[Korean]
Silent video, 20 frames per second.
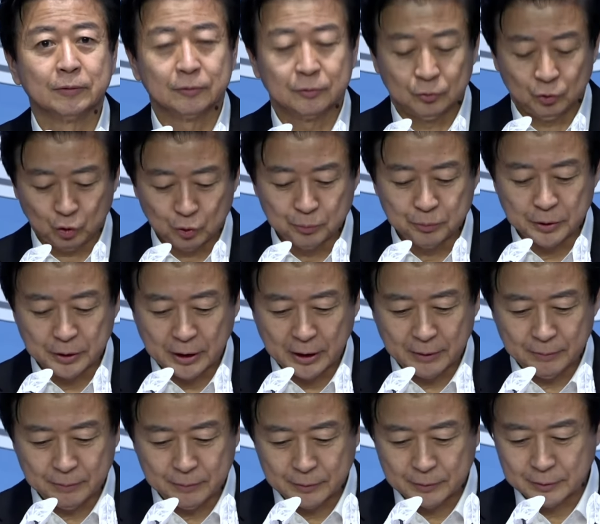
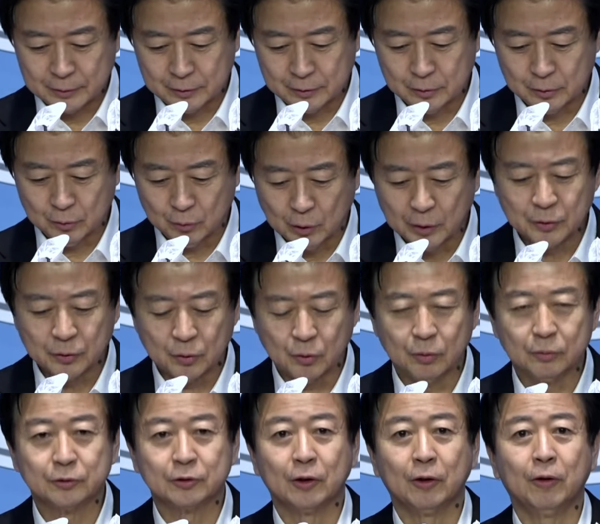준비된 그
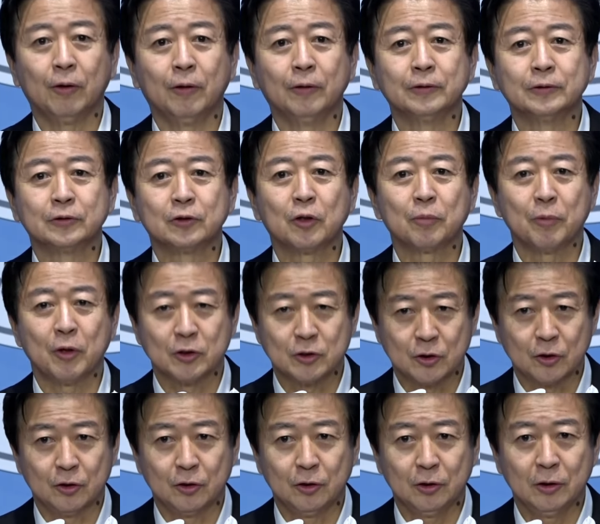원고 저
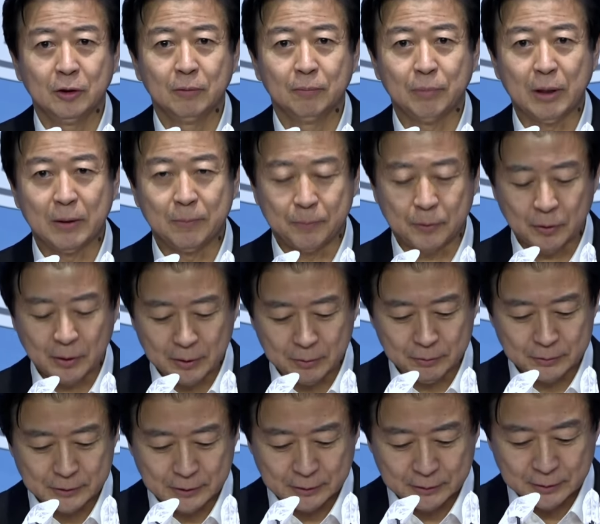성명서를
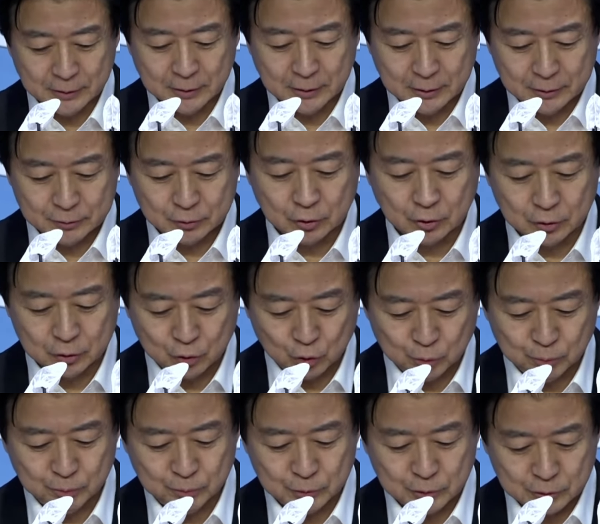발표하고자 저
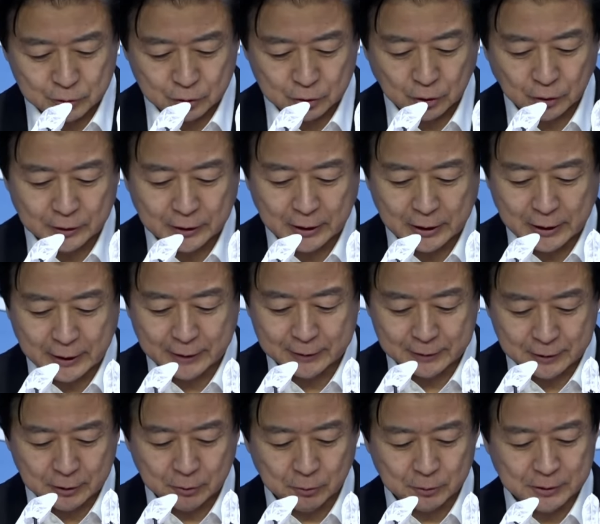준, 전달해
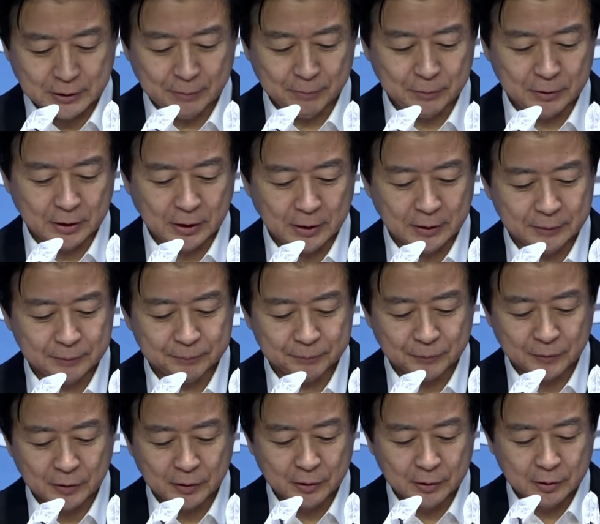드리고자 합니다.
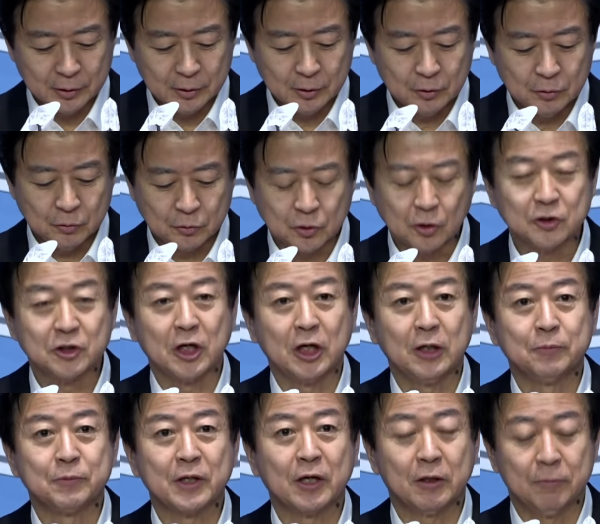우선 제
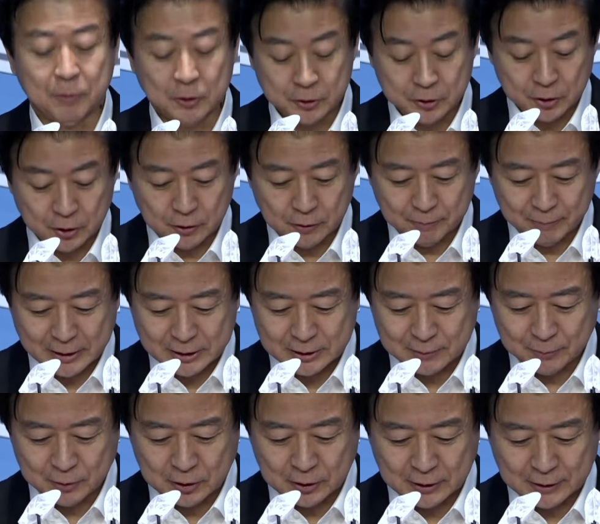입장을 먼저
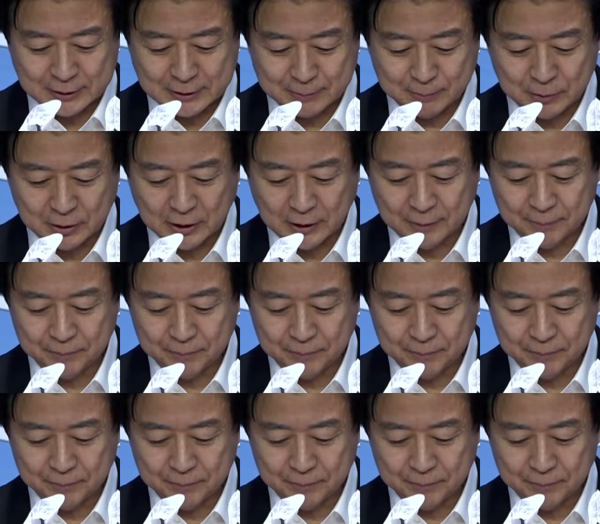말씀드리겠습니다.